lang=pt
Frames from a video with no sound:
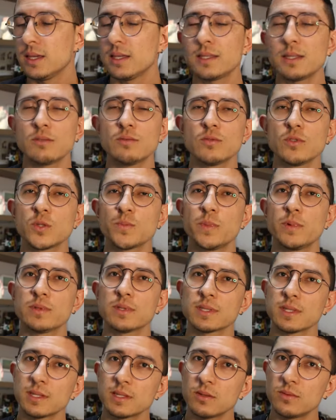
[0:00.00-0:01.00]
Isso é um dos
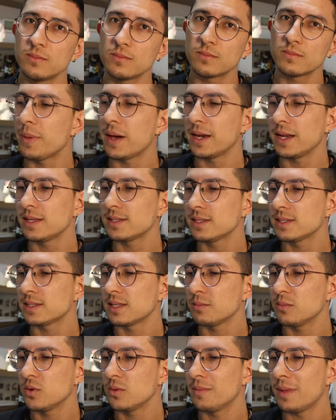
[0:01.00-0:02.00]
pontos que são, parece
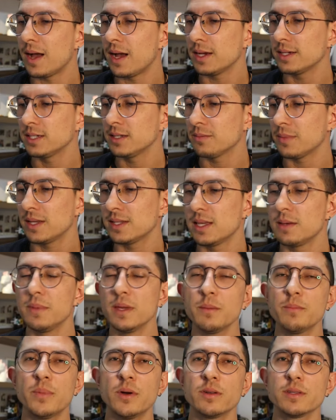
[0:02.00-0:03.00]
ser bobagem, mas é
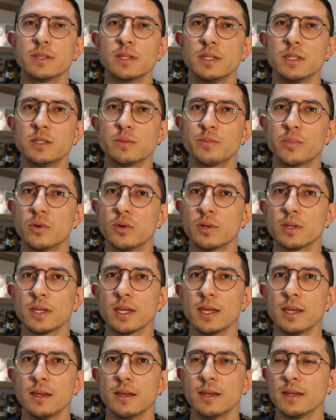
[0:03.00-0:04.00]
bem importante
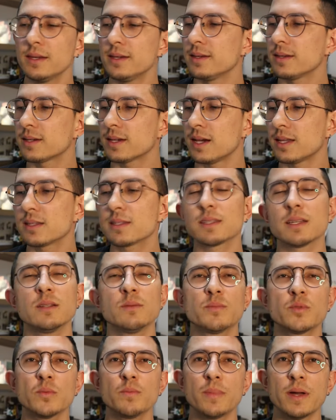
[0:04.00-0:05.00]
porque o cara está
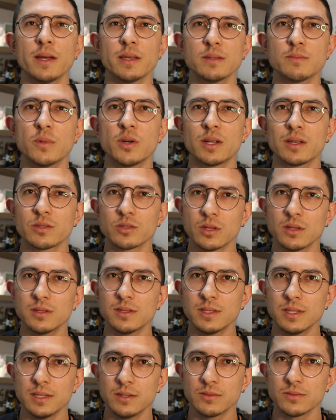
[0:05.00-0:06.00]
indo para um país morar
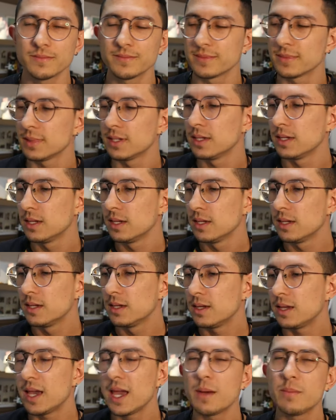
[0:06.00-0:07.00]
sozinho.
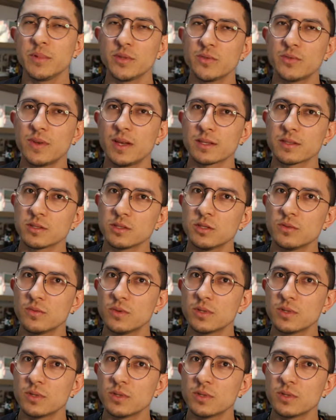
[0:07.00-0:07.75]
É muito fácil de